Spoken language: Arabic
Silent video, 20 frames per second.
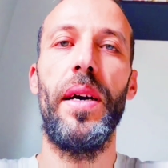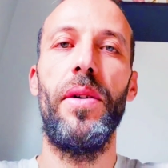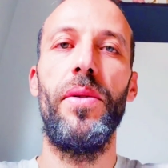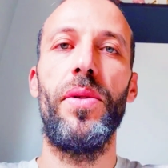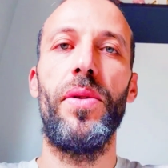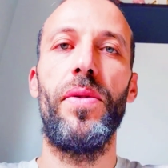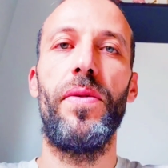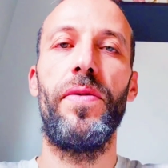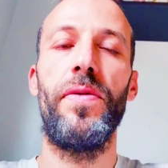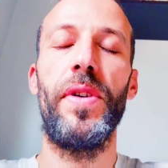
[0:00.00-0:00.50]

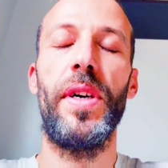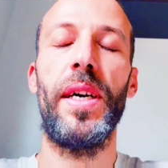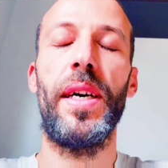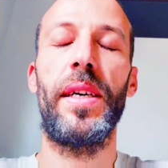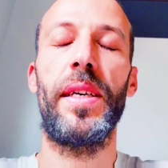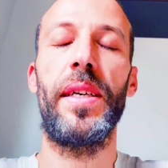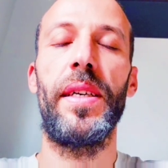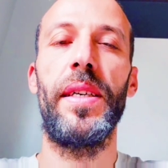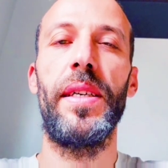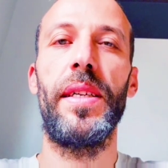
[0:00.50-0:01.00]
أو
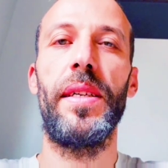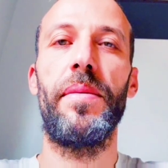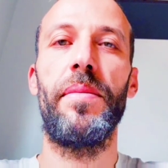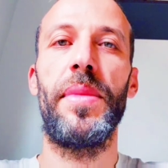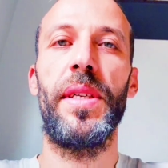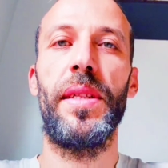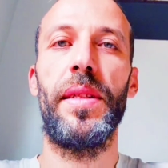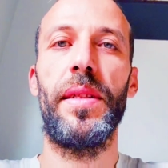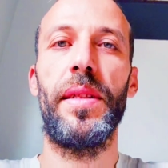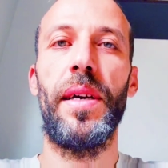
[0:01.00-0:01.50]
يفكر
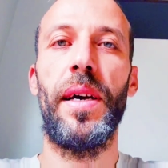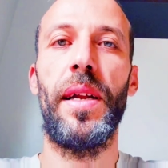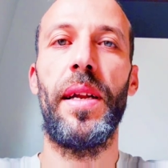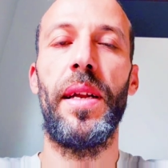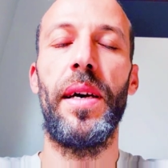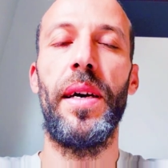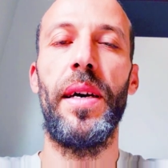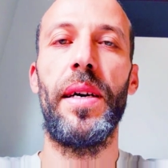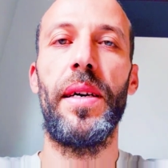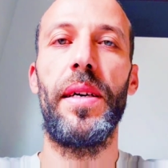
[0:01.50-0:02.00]

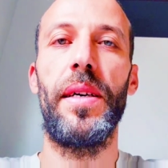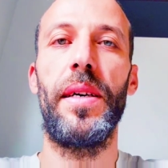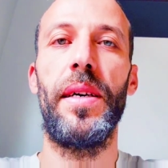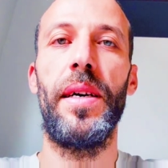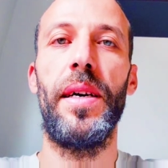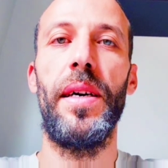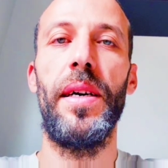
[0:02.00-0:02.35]
بالطلاق